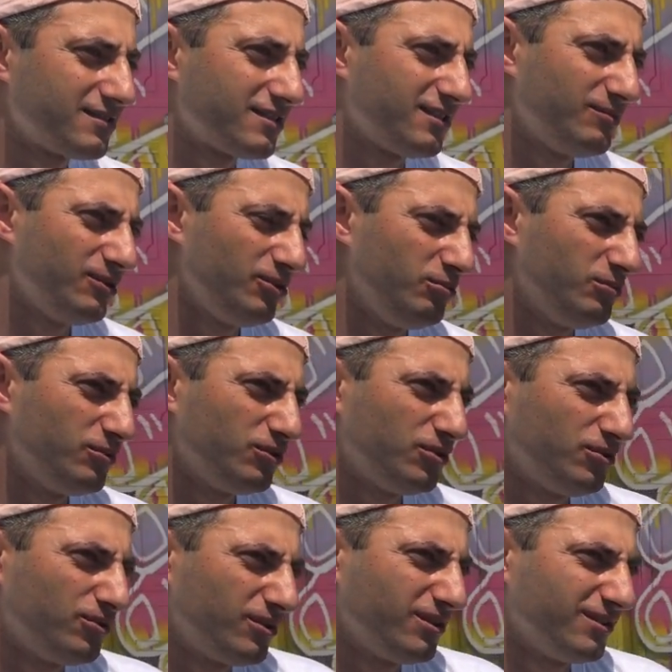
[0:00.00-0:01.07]
Самый любимый
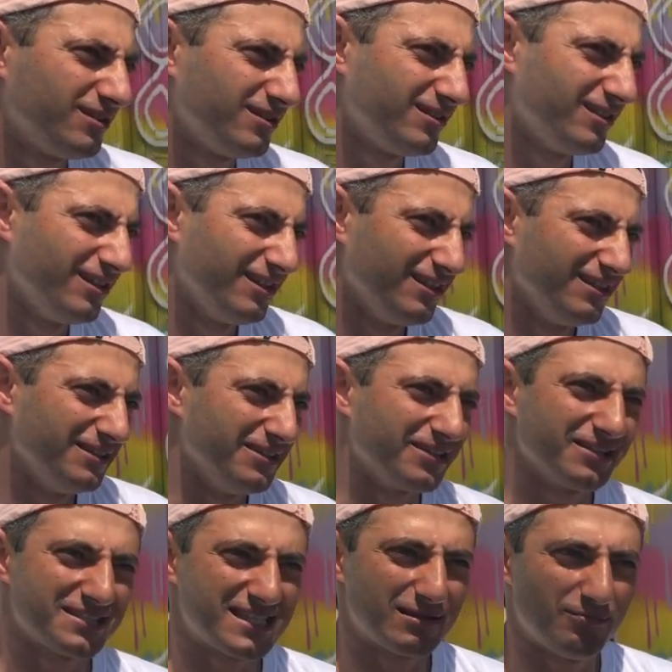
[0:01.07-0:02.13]
трюк –
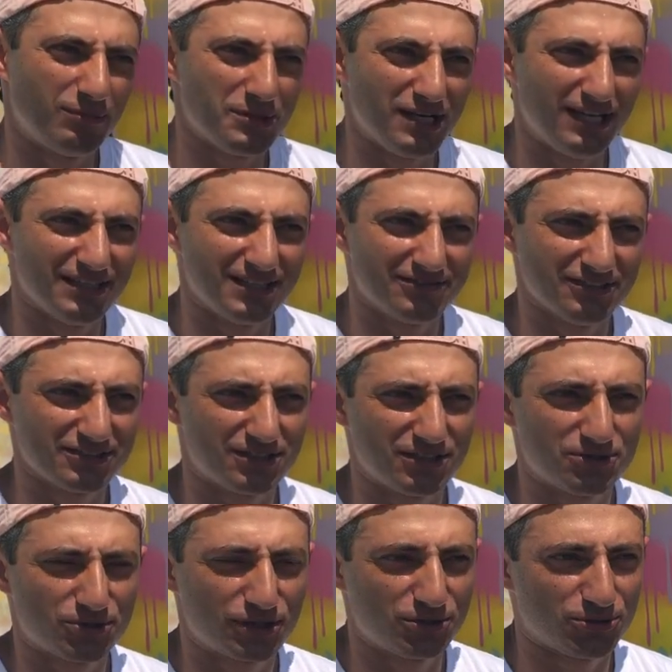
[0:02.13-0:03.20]
Наверное, самый банальный ответ это
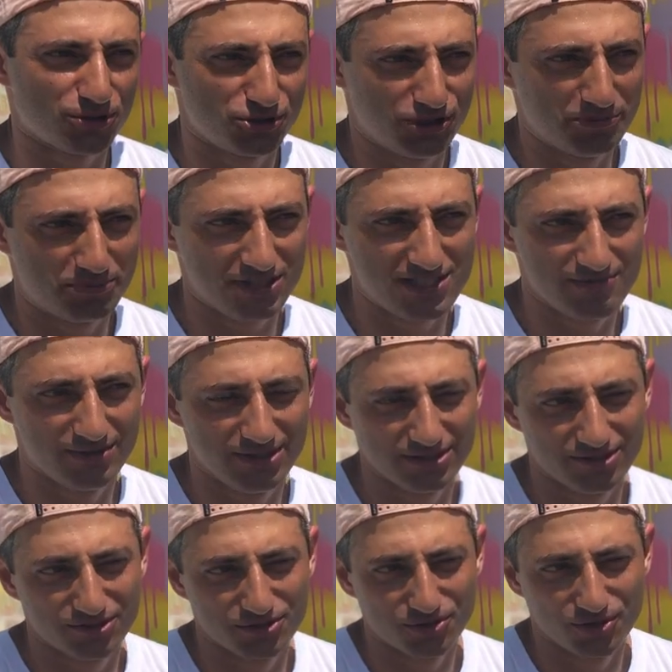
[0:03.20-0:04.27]
тот, который еще не
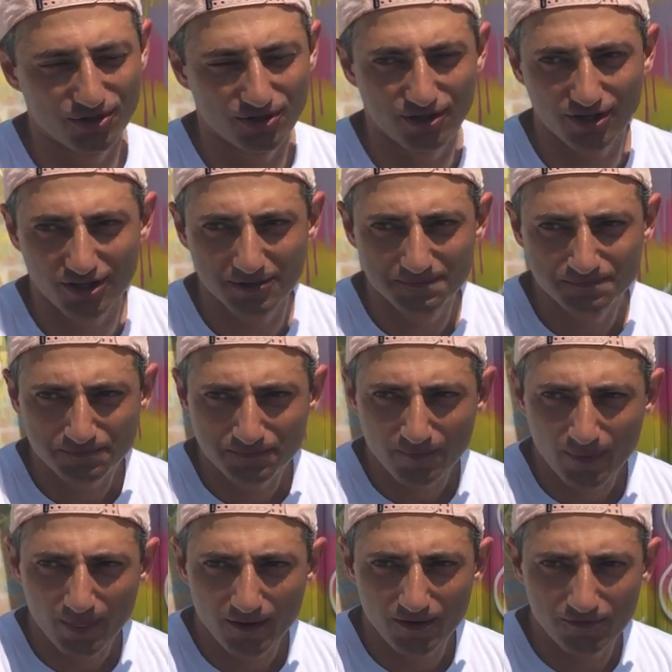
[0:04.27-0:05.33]
приземлил, но
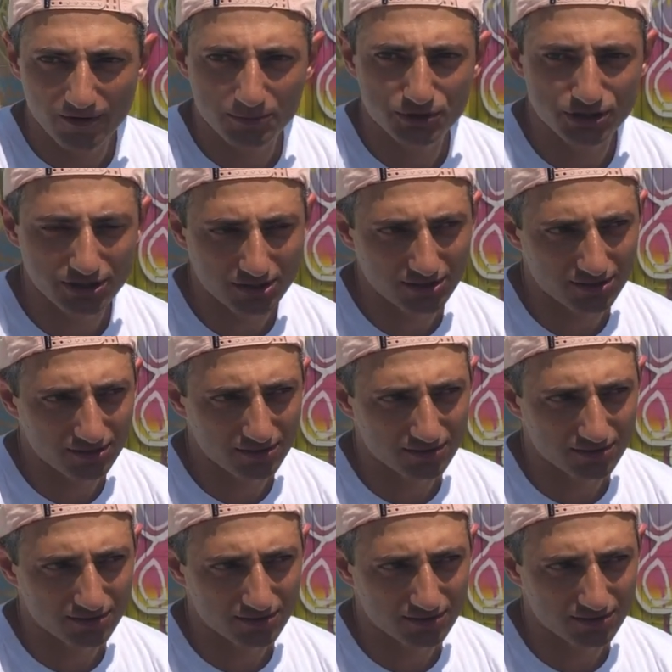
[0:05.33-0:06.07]
вообще